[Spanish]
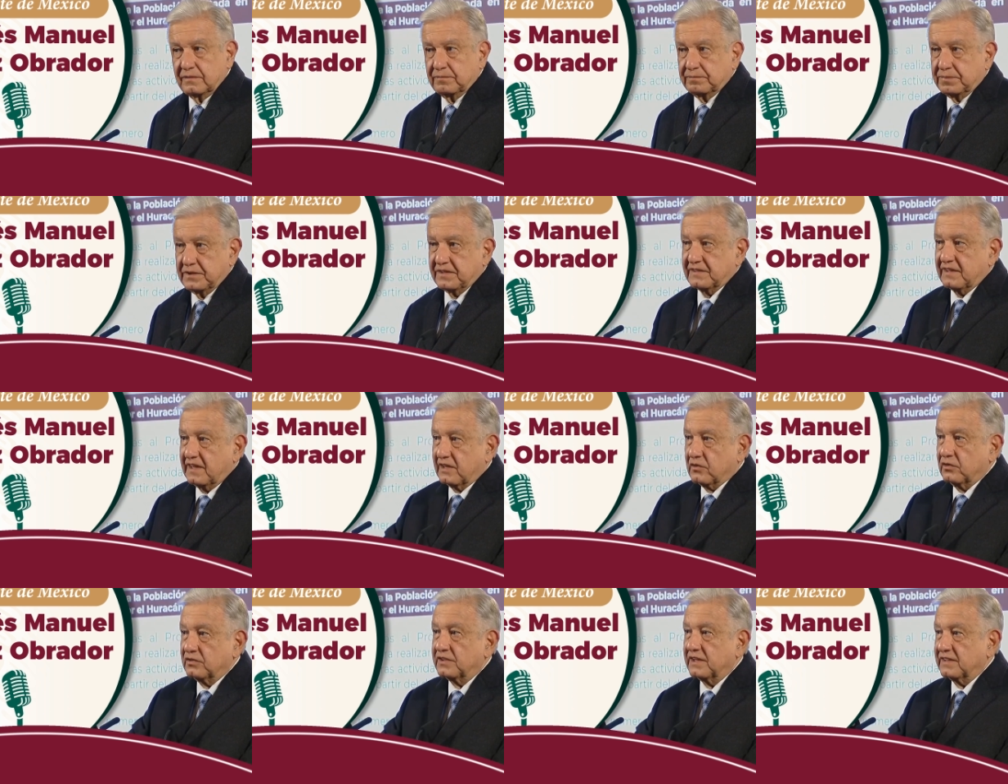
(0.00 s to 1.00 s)
Empieza
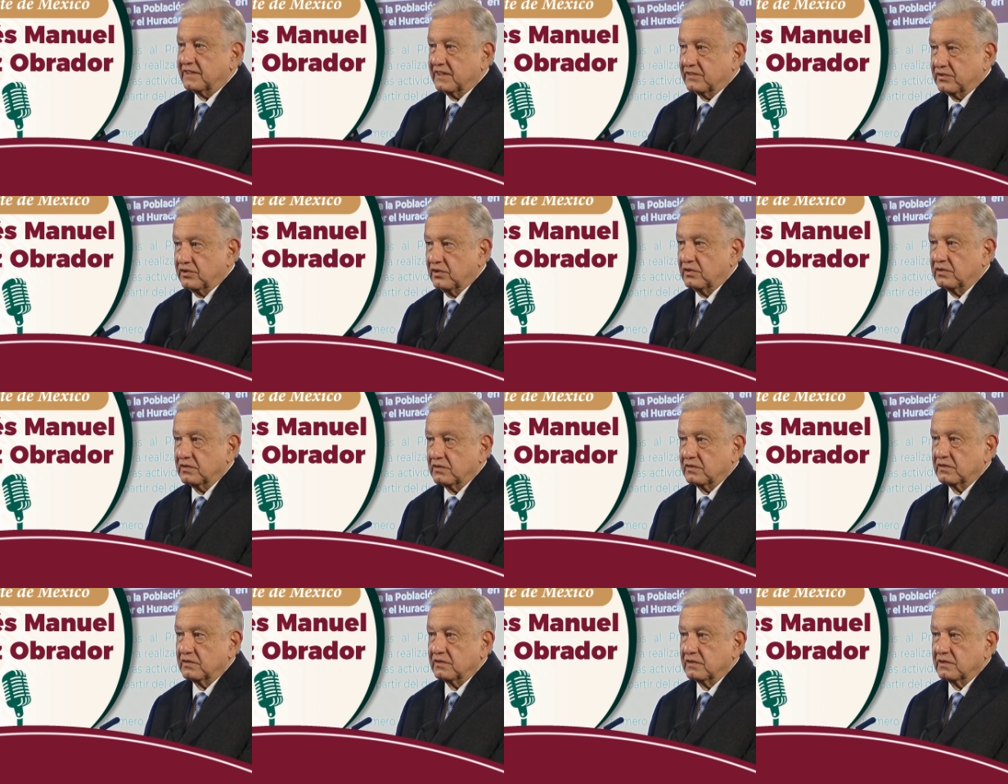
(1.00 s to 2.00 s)
la contratación
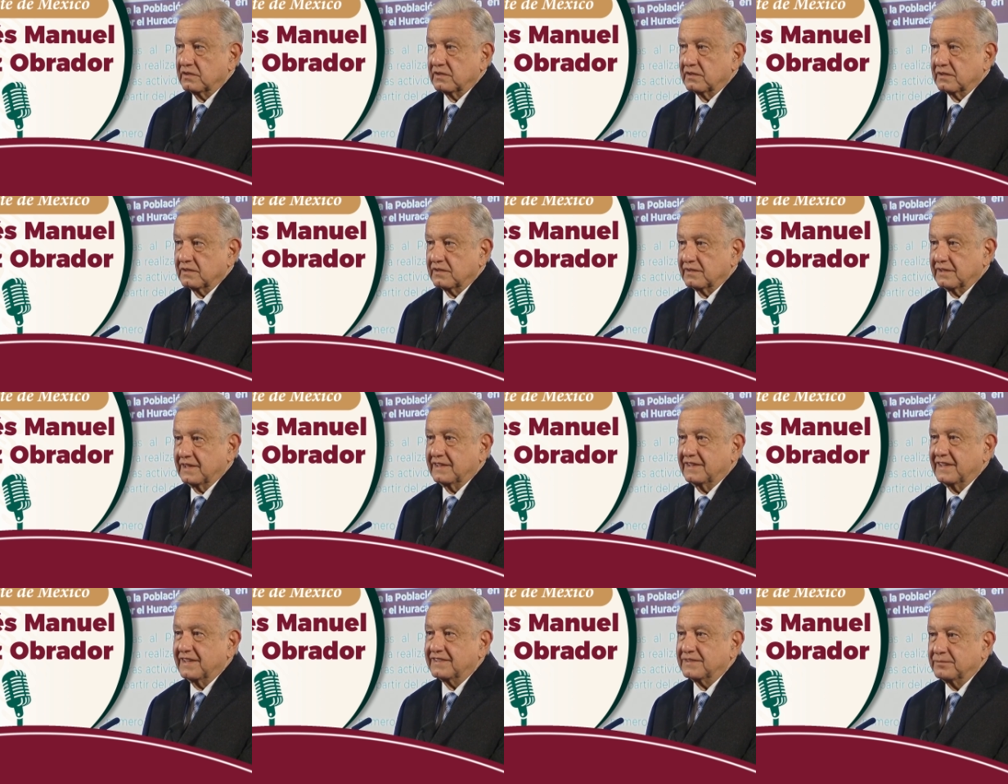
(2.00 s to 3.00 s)
de
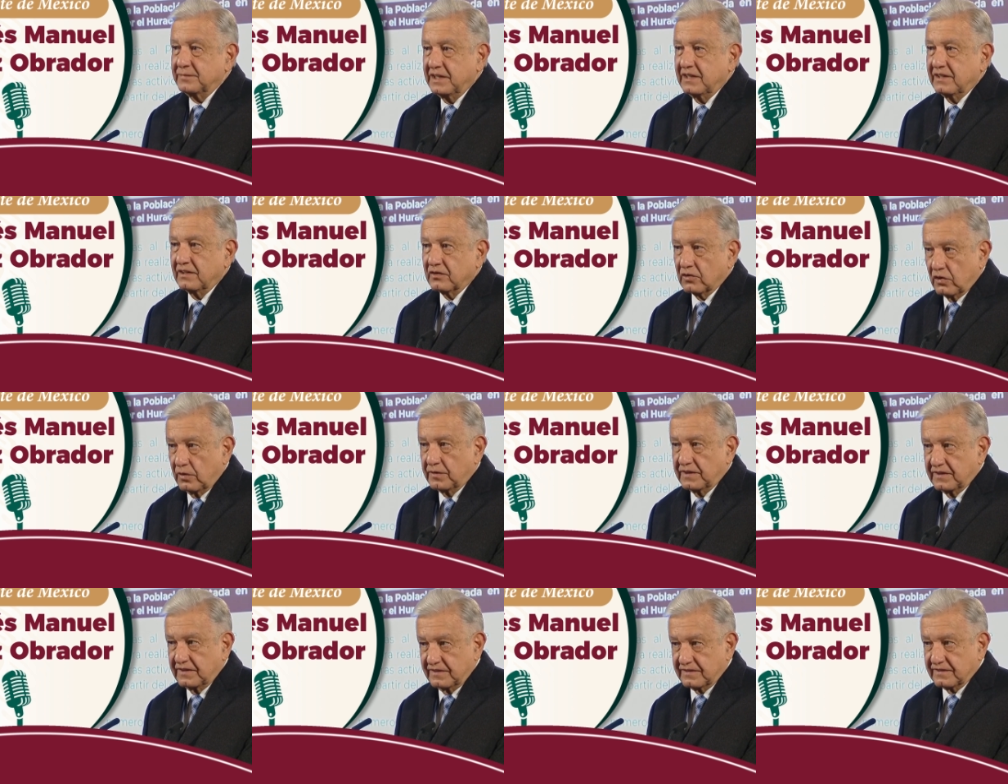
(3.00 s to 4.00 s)
10.000 mil
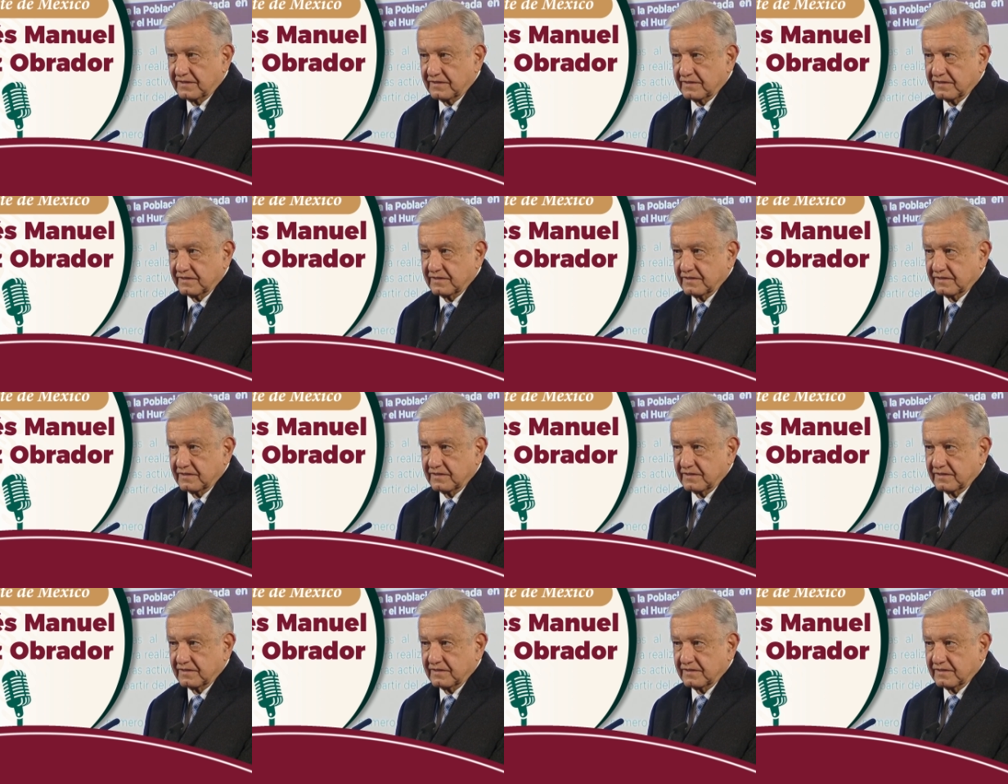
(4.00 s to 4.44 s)
jóvenes